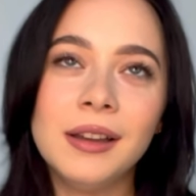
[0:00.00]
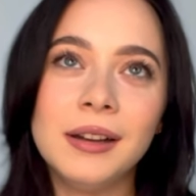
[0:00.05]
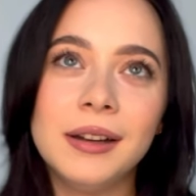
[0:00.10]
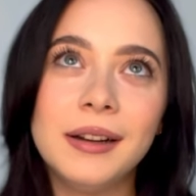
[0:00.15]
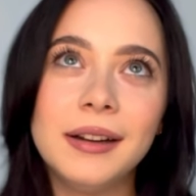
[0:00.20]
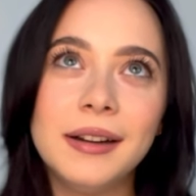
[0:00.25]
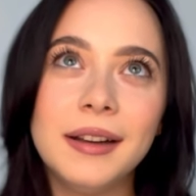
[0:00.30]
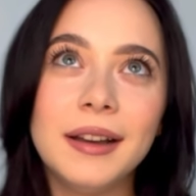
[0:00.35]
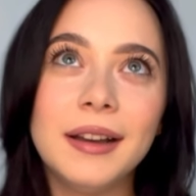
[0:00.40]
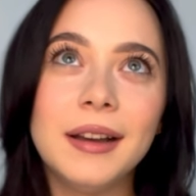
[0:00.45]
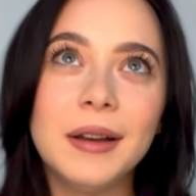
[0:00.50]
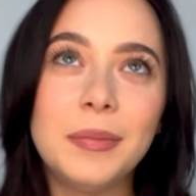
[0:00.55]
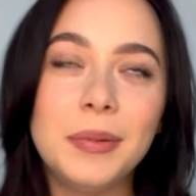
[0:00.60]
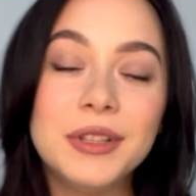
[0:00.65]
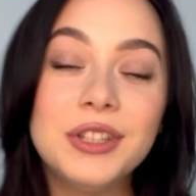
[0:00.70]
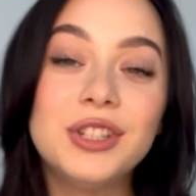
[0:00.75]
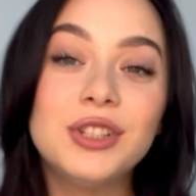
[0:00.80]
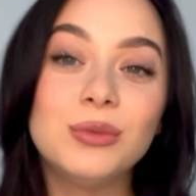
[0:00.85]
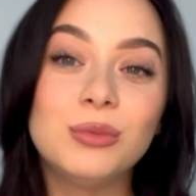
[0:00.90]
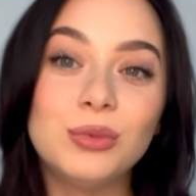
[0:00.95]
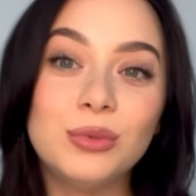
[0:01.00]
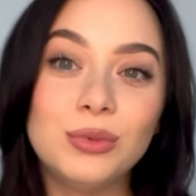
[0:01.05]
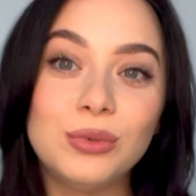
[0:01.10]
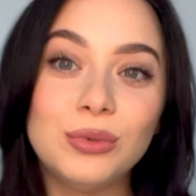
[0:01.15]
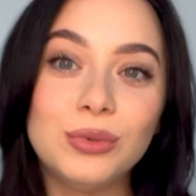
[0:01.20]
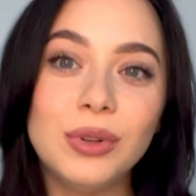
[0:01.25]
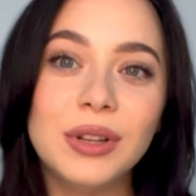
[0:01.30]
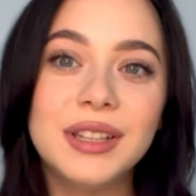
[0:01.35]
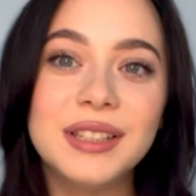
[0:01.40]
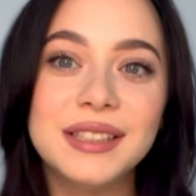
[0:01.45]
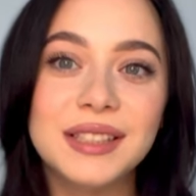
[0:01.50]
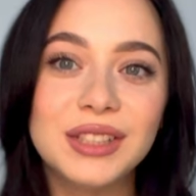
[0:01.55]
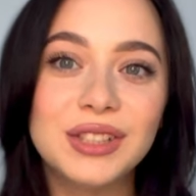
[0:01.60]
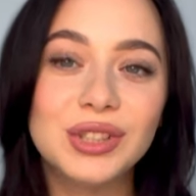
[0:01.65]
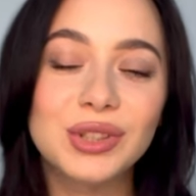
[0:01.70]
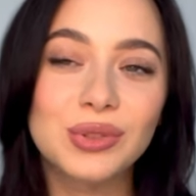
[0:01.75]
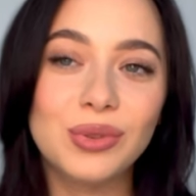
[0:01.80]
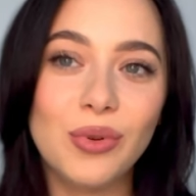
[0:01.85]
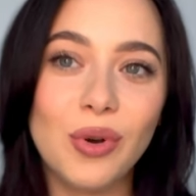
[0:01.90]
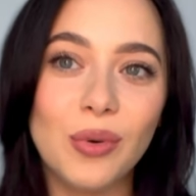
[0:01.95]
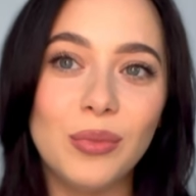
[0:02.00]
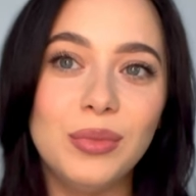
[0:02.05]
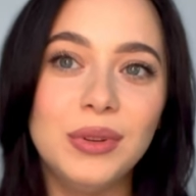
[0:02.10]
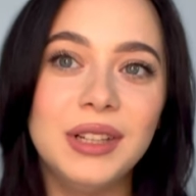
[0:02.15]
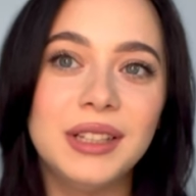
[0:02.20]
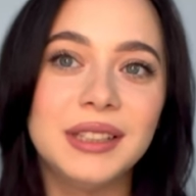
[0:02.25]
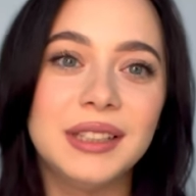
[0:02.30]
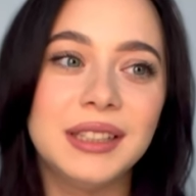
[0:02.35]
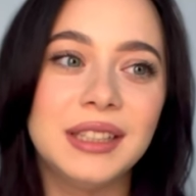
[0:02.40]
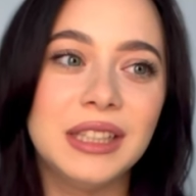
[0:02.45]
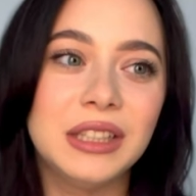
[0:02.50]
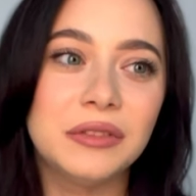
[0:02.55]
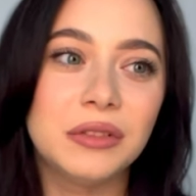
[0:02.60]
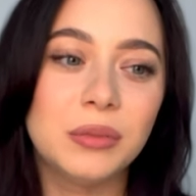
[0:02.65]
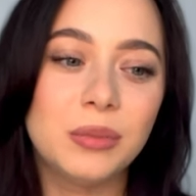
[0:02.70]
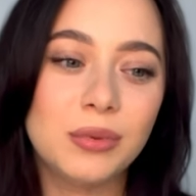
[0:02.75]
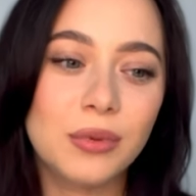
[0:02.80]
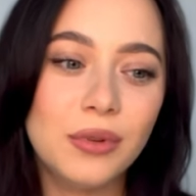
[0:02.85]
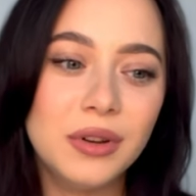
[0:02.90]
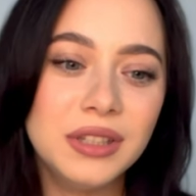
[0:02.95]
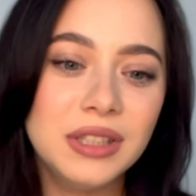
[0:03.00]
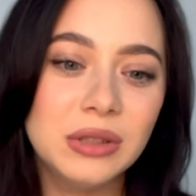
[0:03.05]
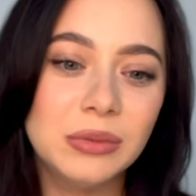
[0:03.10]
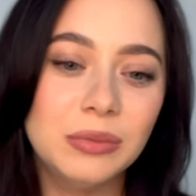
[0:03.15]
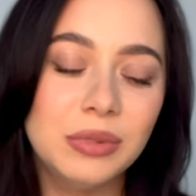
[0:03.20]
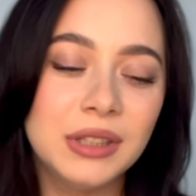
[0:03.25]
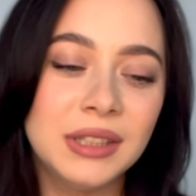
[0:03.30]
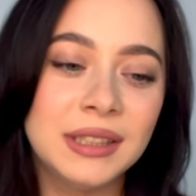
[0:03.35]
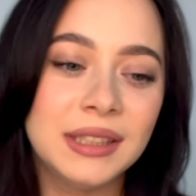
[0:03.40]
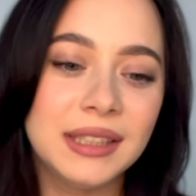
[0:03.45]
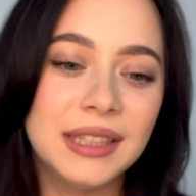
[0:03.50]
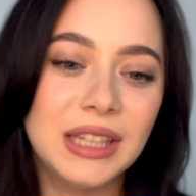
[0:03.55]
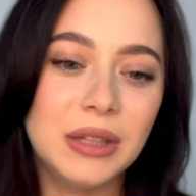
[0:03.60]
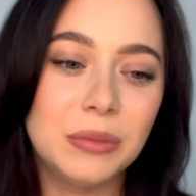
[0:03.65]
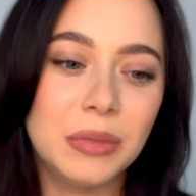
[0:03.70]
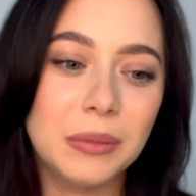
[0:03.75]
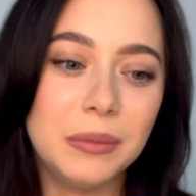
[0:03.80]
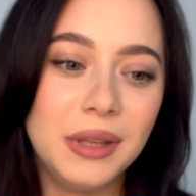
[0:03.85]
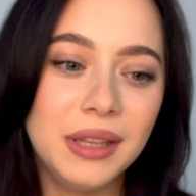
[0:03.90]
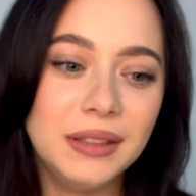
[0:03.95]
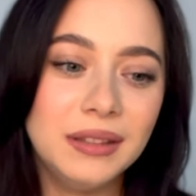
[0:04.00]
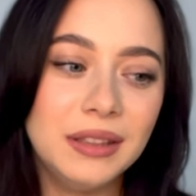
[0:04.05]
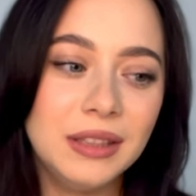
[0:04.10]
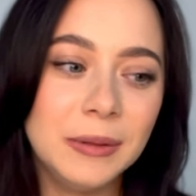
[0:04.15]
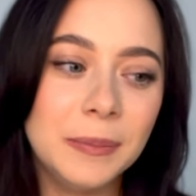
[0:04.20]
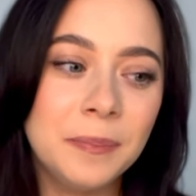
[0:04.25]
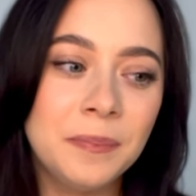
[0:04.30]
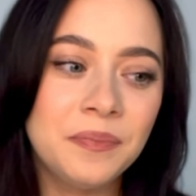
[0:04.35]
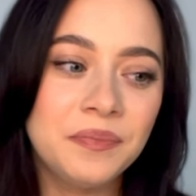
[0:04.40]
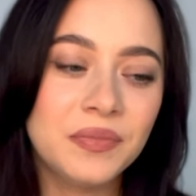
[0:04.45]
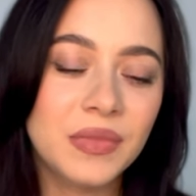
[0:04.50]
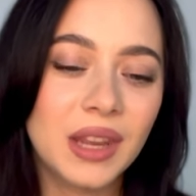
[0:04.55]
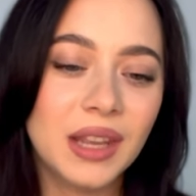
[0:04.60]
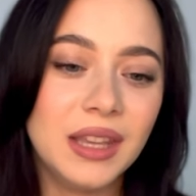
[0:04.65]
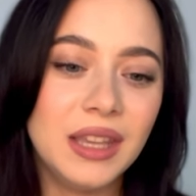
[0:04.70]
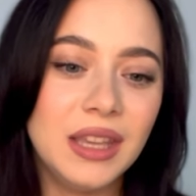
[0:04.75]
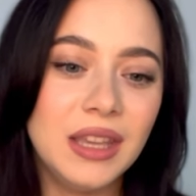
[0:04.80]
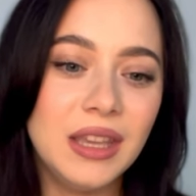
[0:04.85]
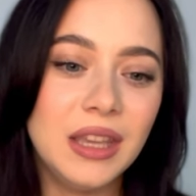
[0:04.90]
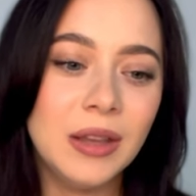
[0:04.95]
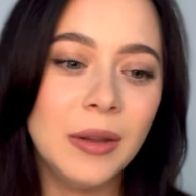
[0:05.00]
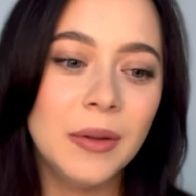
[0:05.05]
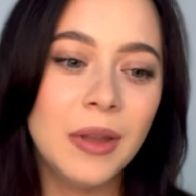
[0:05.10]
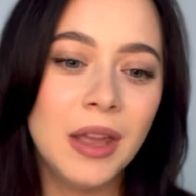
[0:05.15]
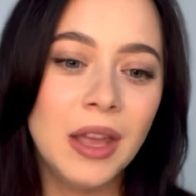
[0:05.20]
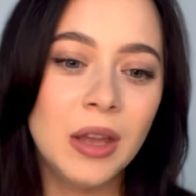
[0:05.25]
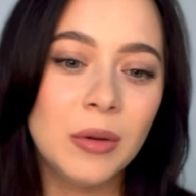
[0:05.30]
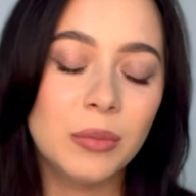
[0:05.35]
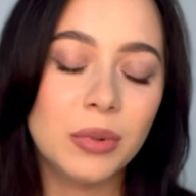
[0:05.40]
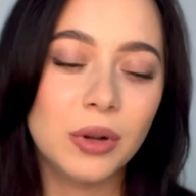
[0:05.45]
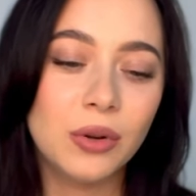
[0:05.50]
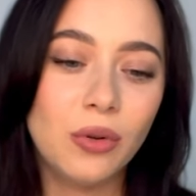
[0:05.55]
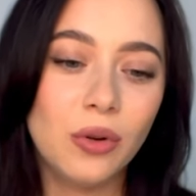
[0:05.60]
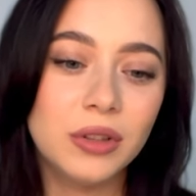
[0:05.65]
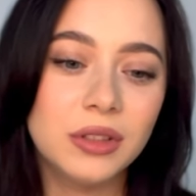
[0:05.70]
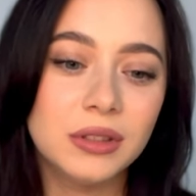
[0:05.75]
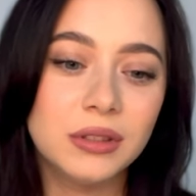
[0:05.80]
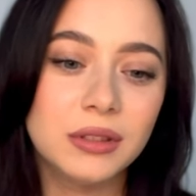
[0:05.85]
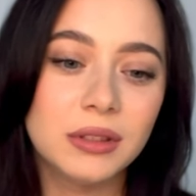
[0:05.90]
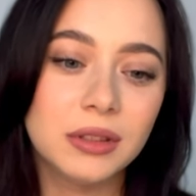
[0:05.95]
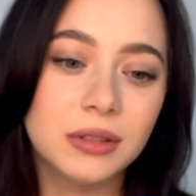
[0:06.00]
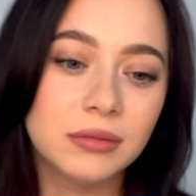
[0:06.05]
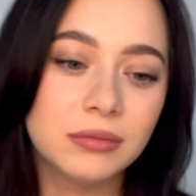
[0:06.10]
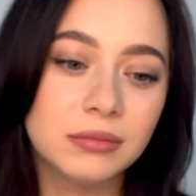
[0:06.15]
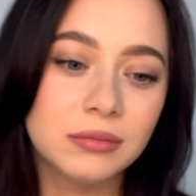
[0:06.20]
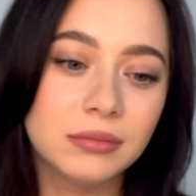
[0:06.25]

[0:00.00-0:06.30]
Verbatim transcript: а, почему, за что, были такие вопросы, были такие моменты, и проходит